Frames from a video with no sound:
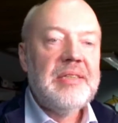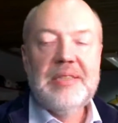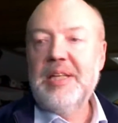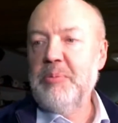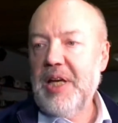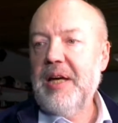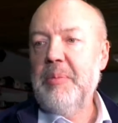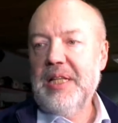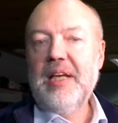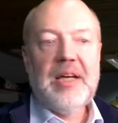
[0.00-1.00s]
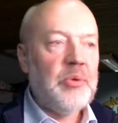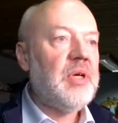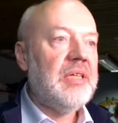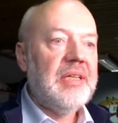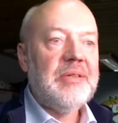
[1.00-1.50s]
системной командой,
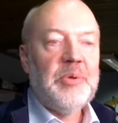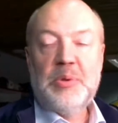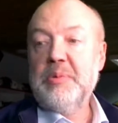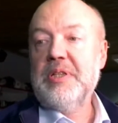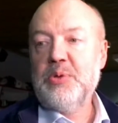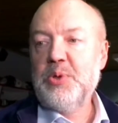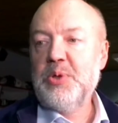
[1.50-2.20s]
которая она, в общем-то, и